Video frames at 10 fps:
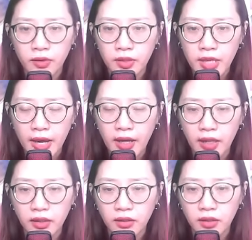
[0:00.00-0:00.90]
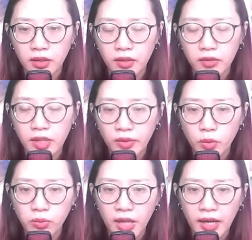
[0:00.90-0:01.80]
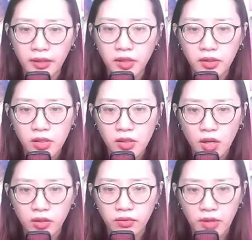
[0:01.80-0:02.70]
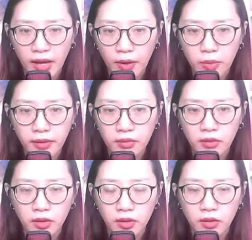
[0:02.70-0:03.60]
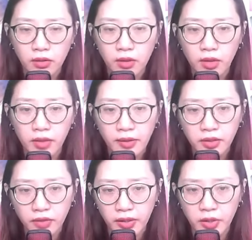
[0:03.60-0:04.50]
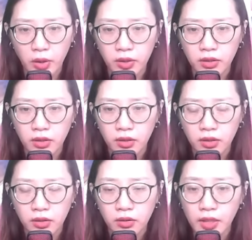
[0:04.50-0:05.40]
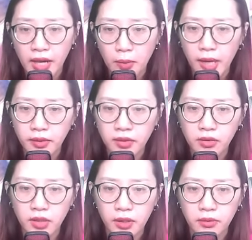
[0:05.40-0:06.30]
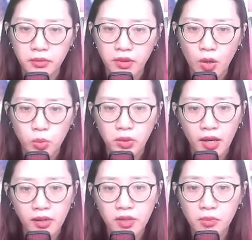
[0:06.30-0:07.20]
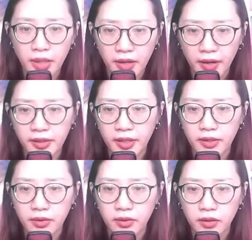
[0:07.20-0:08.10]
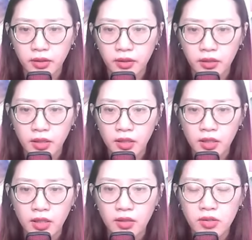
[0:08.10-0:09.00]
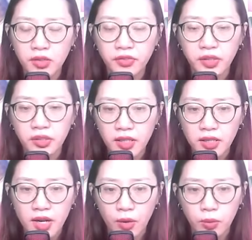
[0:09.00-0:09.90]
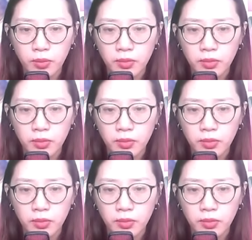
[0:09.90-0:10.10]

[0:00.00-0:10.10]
Chà, nhà chúng ta chỉ có con và Hạo Bắc. Con đã như vậy rồi, thì Hạo Bắc nhất định không thể có mệnh hệ gì. Lương Phương kích động.